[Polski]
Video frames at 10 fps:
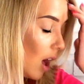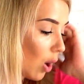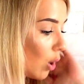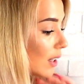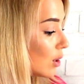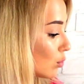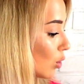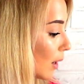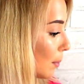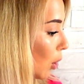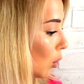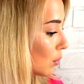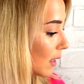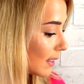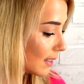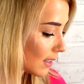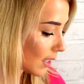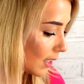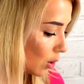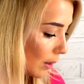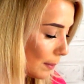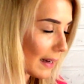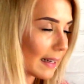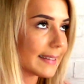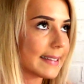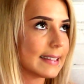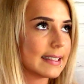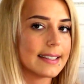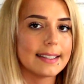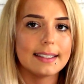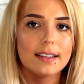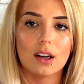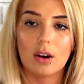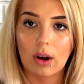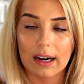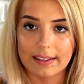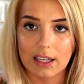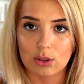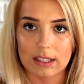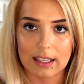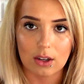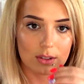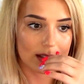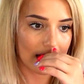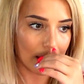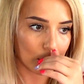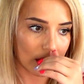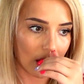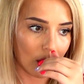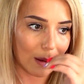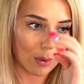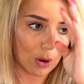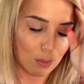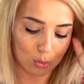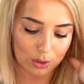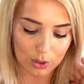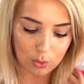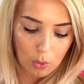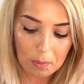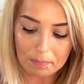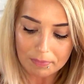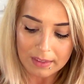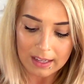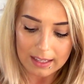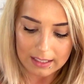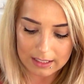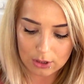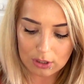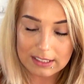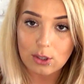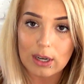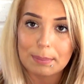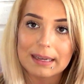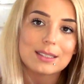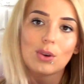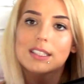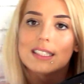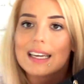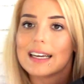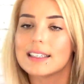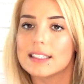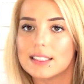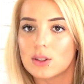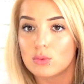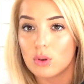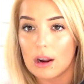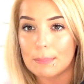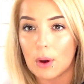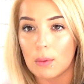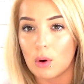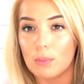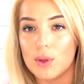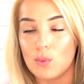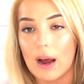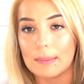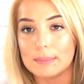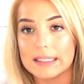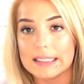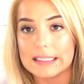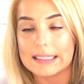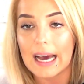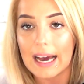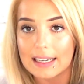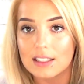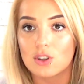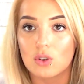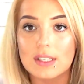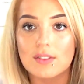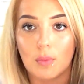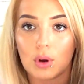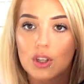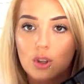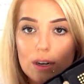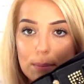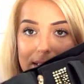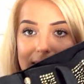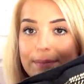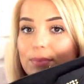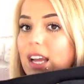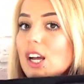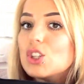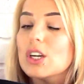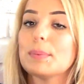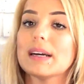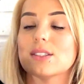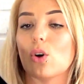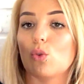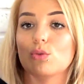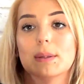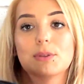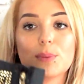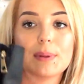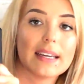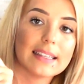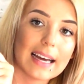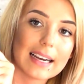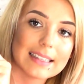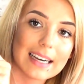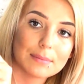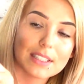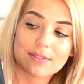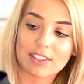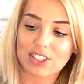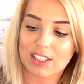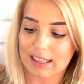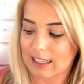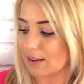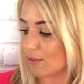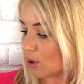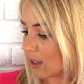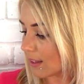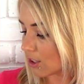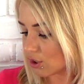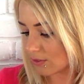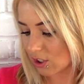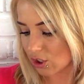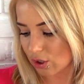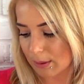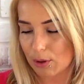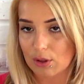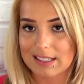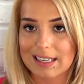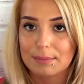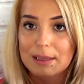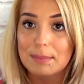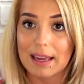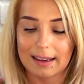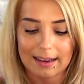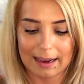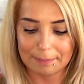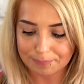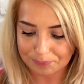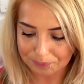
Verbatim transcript: Kolejną torebką jest torebka z lokalnego takiego sklepu, takiego małego butiku. I to jest torebka, słuchajcie, ja z tą torebką robiłam tak, co jest w mojej torebce. Torebka jest ogólnie przepiękna, ale dla mnie jest właśnie, ja takie wolę jednak sztywniejsze torebki, ona jest dla mnie miękka.